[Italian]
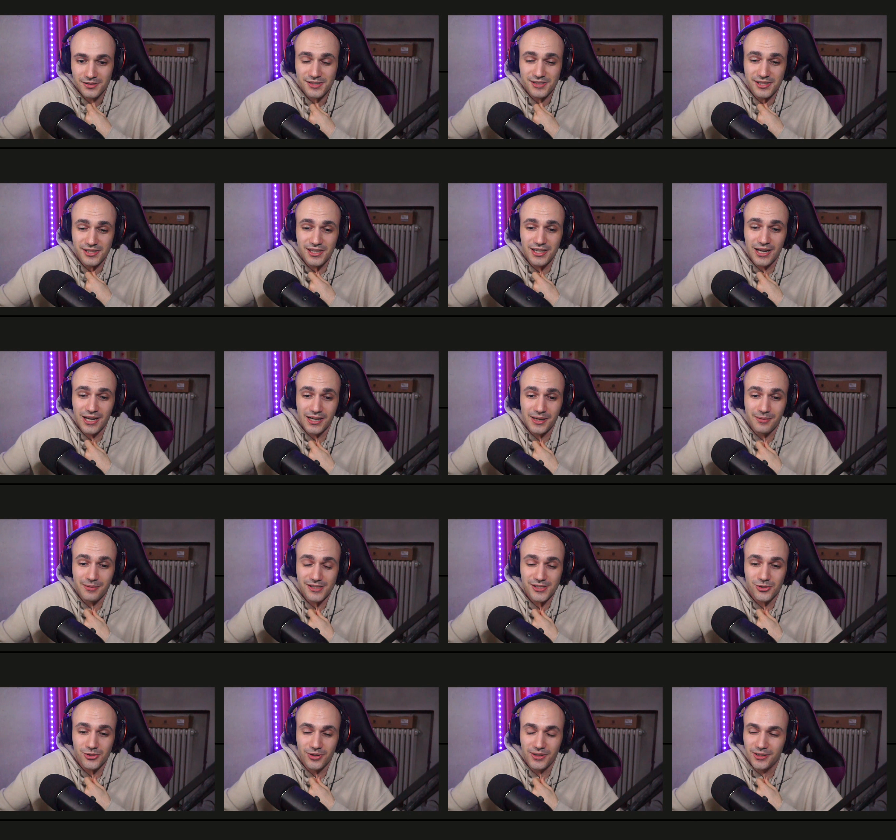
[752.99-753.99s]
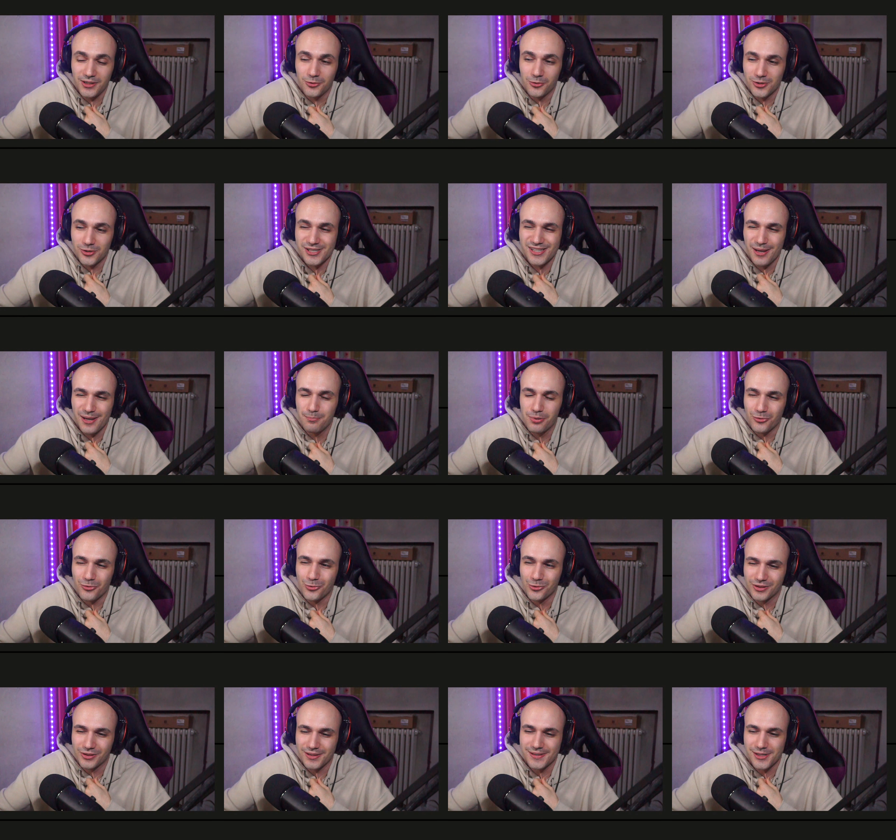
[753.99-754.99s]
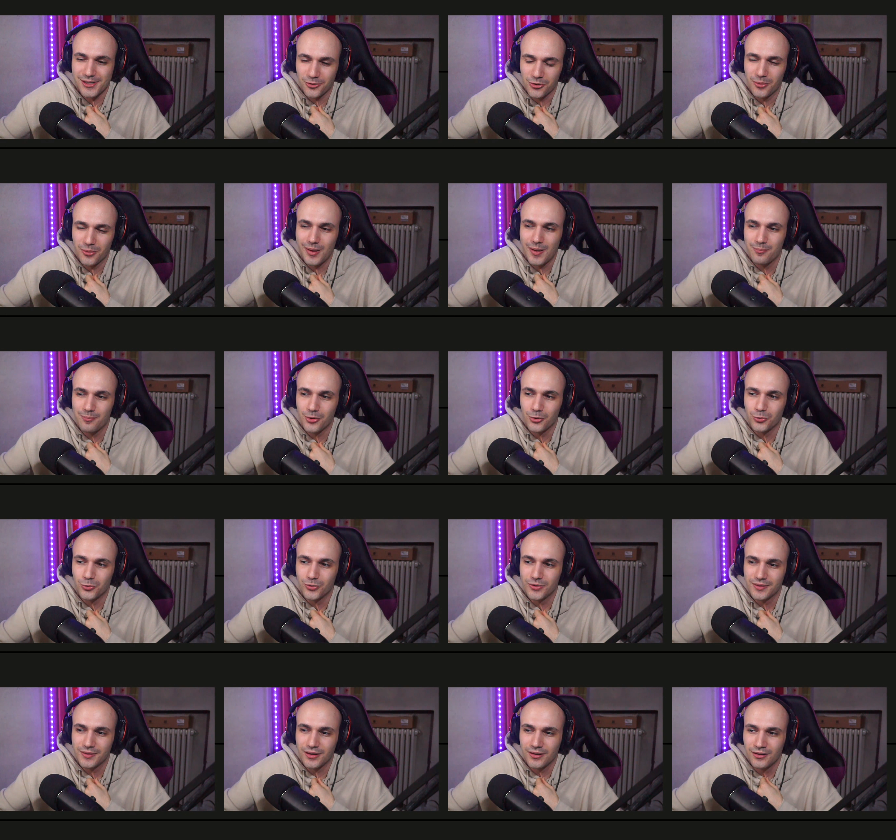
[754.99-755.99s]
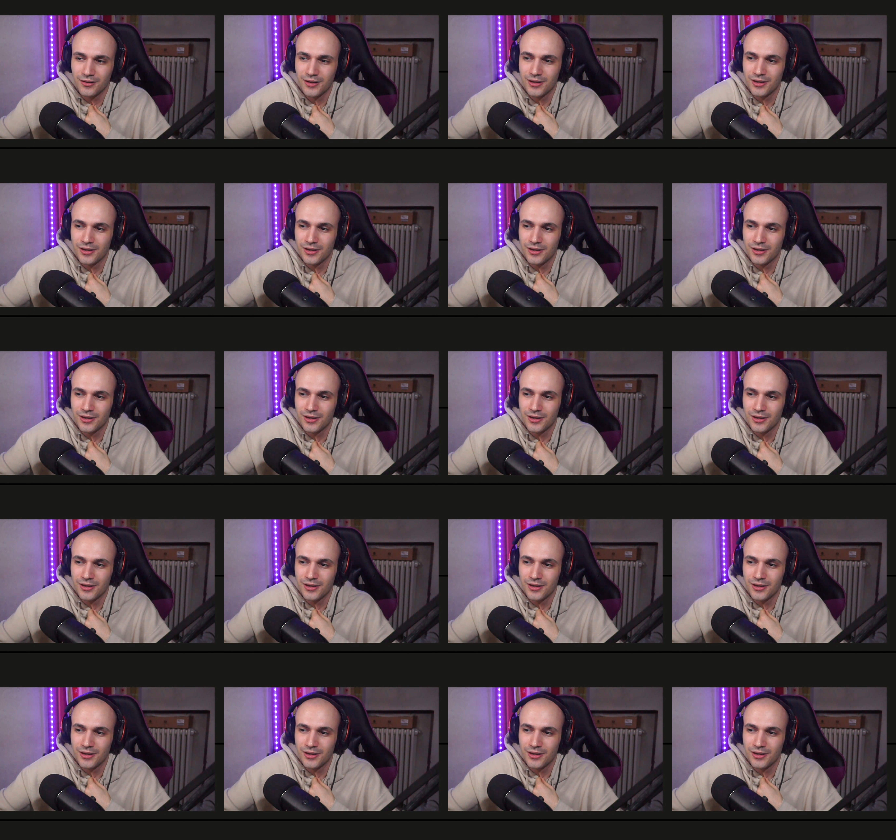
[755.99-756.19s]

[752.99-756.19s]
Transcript: Sì, l'animazione di corsa è brutta, secondo me è brutta.